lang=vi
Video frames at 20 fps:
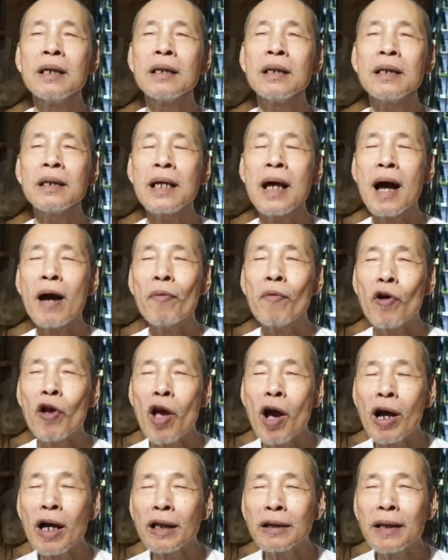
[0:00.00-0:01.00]
và cô
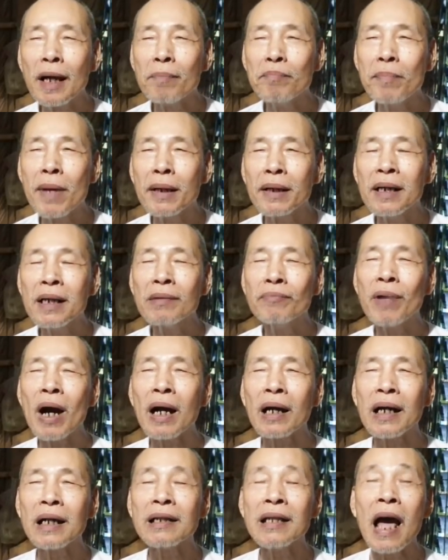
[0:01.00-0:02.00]
do cái tâm mà Đức
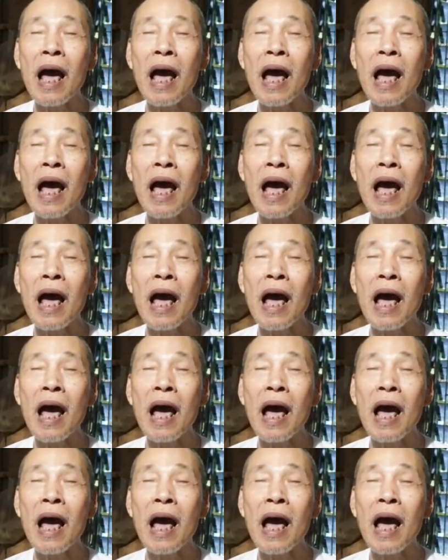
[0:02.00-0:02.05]
Phật đã